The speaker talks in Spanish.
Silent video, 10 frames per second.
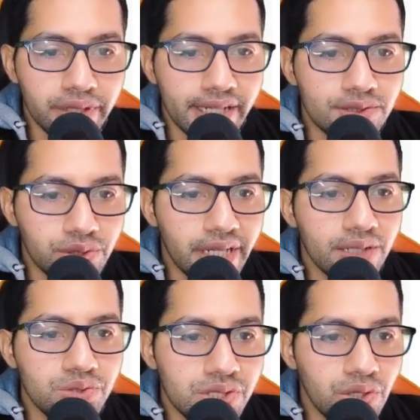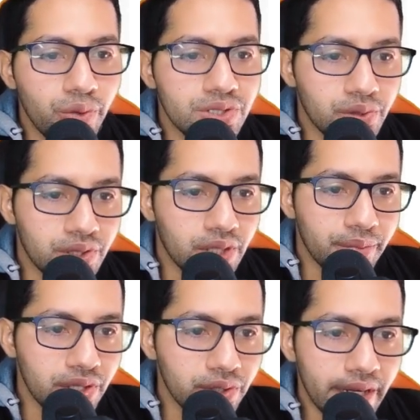Ok, estoy creando un sitio web sobre
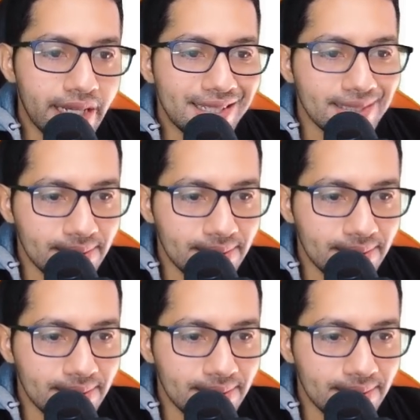historias millonarias.